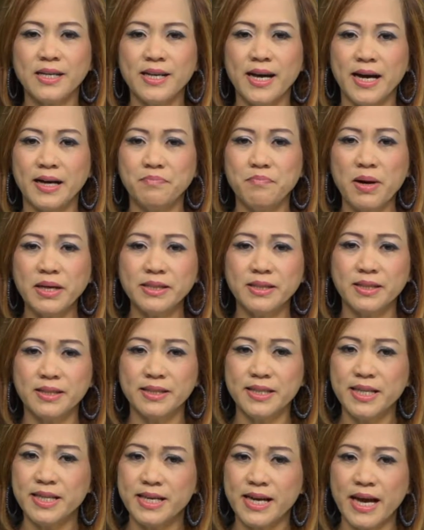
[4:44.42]
đã bắt được
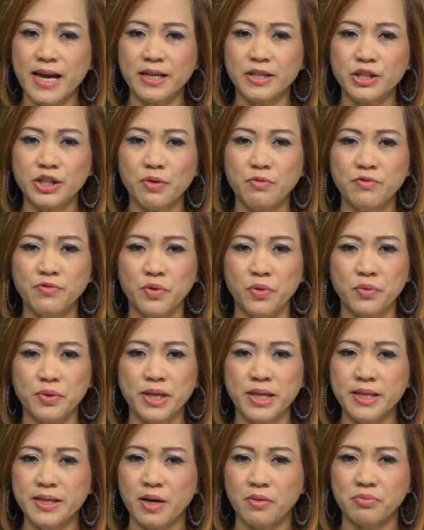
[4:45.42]
nghi can trong vụ
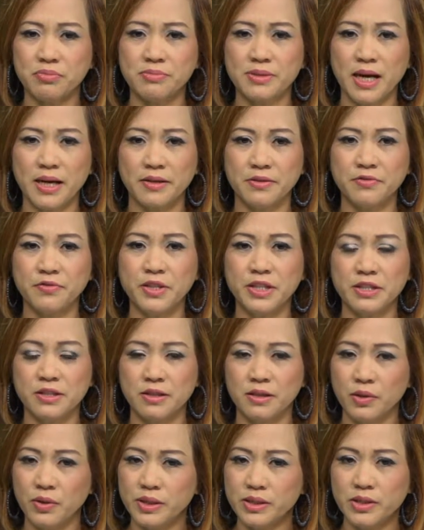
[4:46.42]
khí độc tại phi
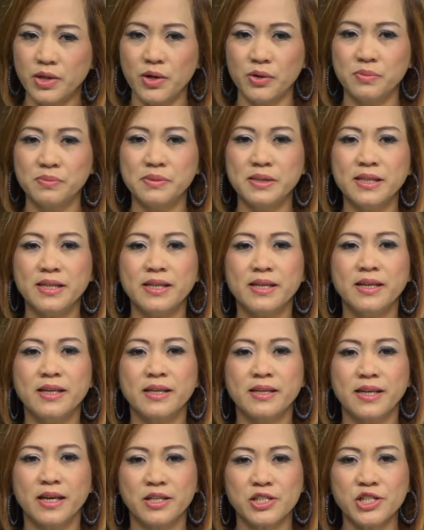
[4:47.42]
trường London
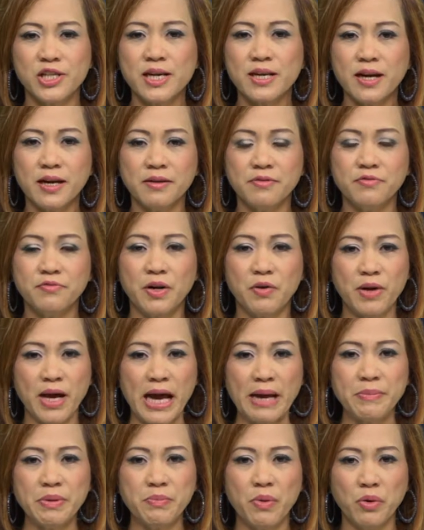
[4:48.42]
cảnh sát Anh vào ngày
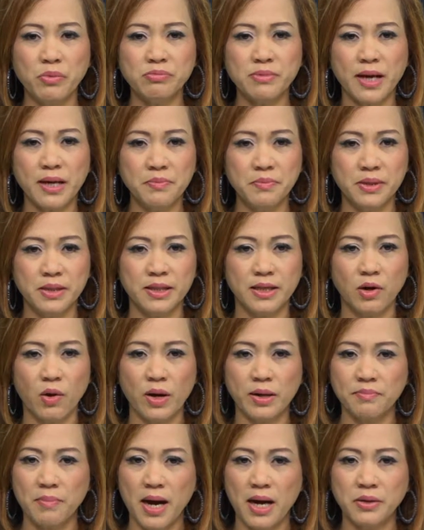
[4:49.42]
24 tháng 10
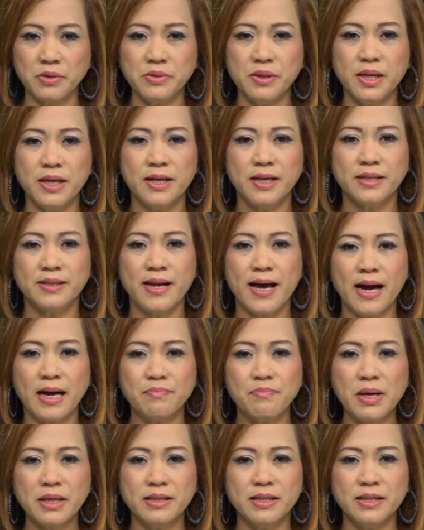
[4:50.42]
loan báo đã
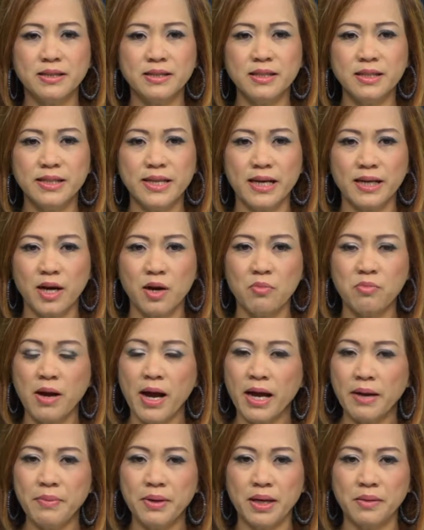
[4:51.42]
bắt giữ người đàn ông
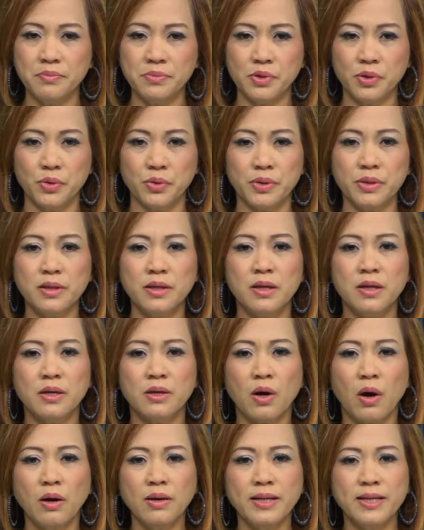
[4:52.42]
25 tuổi
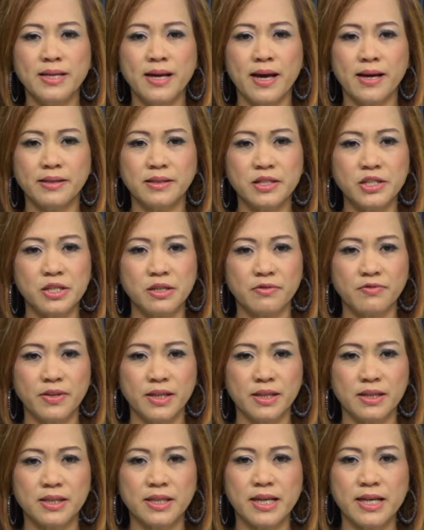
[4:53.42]
có liên hệ tới sự
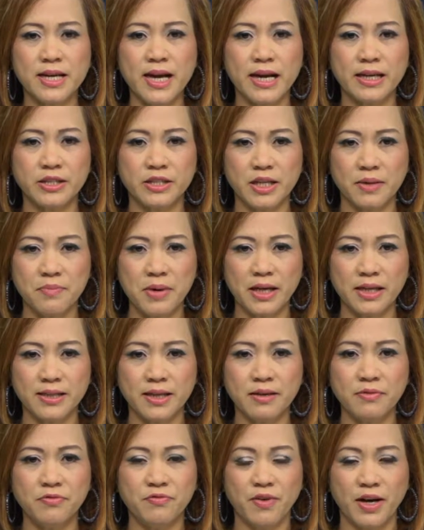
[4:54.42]
việc khiến hàng trăm hành
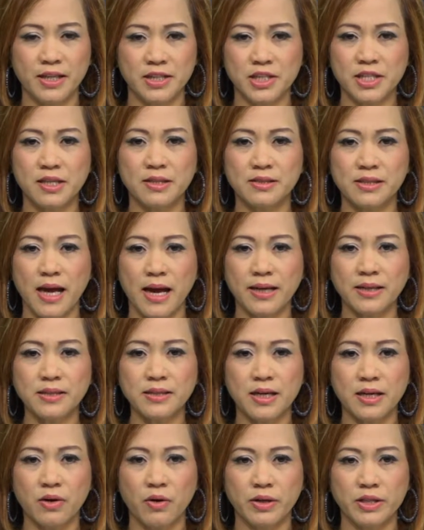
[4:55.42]
khách phải sơ tán
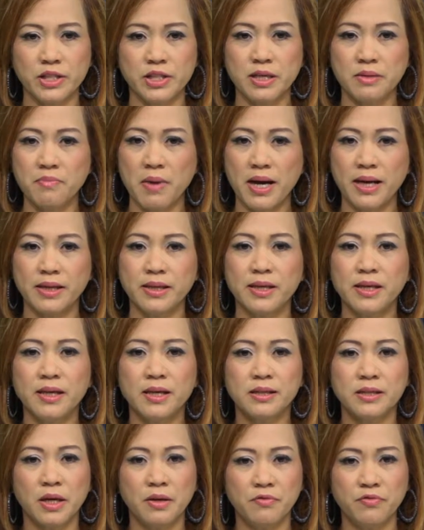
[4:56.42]
ra khỏi sân bay
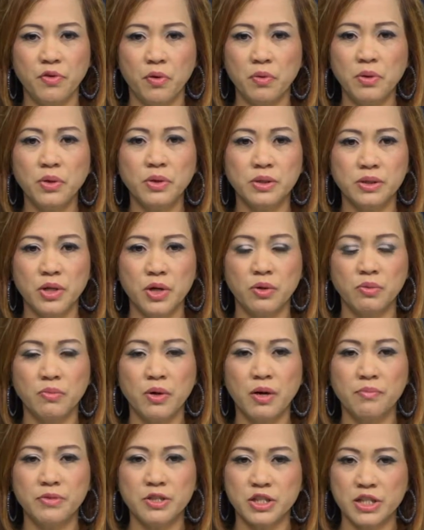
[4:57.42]
thành phố London
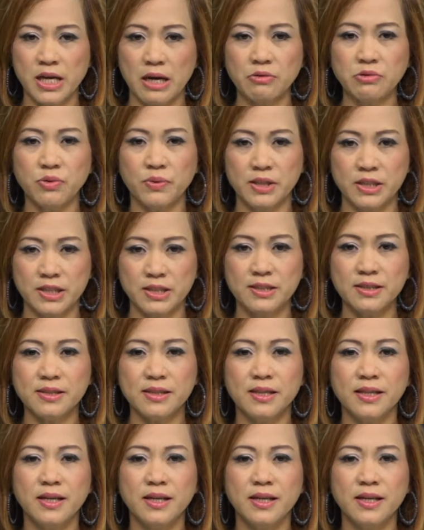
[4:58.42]
hôm thứ Sáu tuần trước.